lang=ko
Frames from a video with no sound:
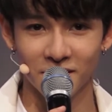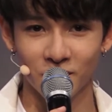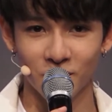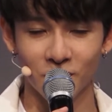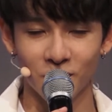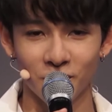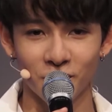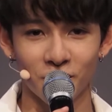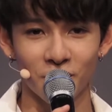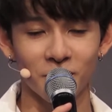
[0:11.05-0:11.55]
어,
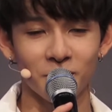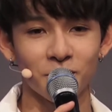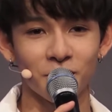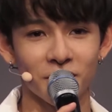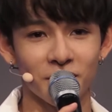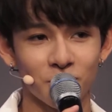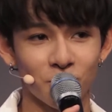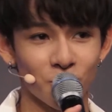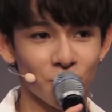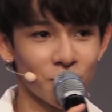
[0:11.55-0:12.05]

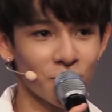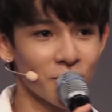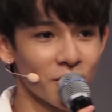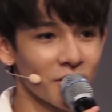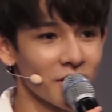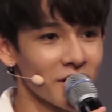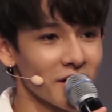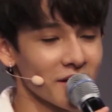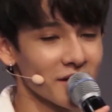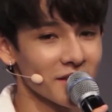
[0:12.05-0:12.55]
11명이 못
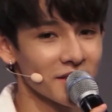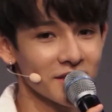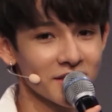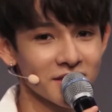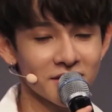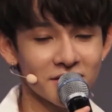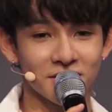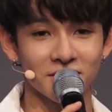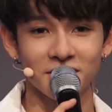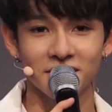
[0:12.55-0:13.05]

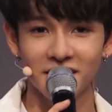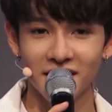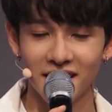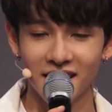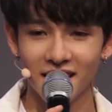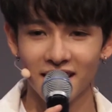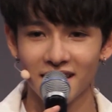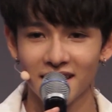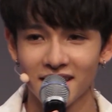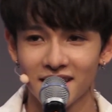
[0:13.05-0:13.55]
들어왔을
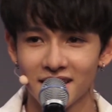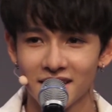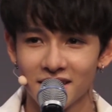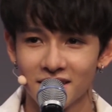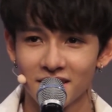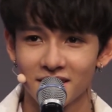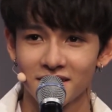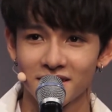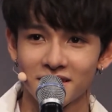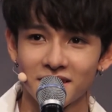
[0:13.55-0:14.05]
때
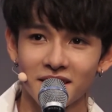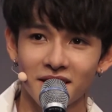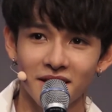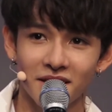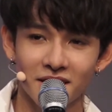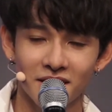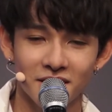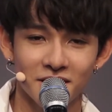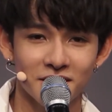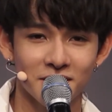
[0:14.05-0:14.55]
그때